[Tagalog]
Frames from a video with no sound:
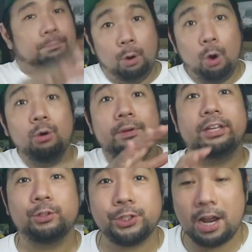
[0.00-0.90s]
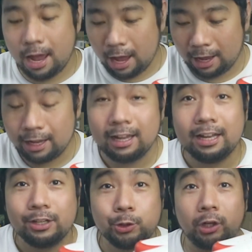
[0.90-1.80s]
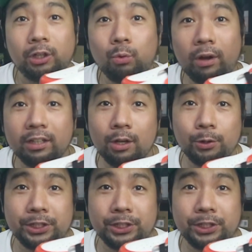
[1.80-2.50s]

Boom! Ito siya! Jordan 1 Low